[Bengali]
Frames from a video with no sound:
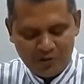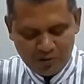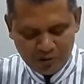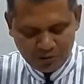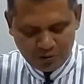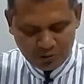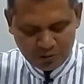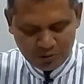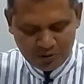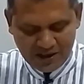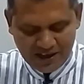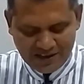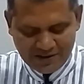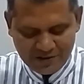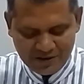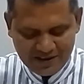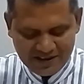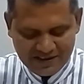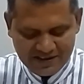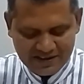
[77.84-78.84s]
কতটুকু কাজ
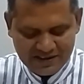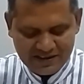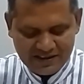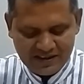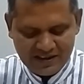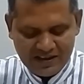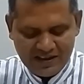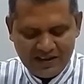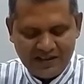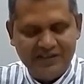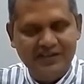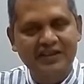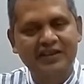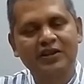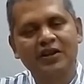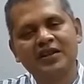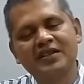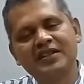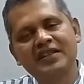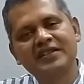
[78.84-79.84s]
হয়েছে
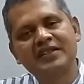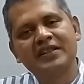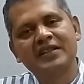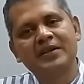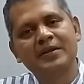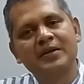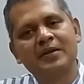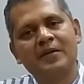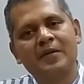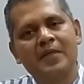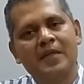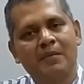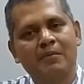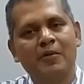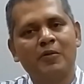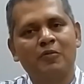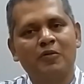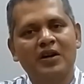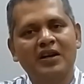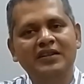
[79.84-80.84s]
সেটা হচ্ছে যে
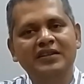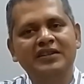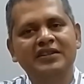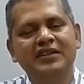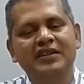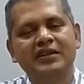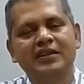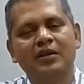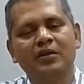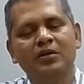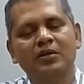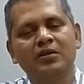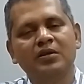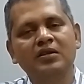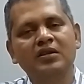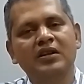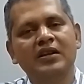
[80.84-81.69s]
নম্বর ওয়ান সেটা হলো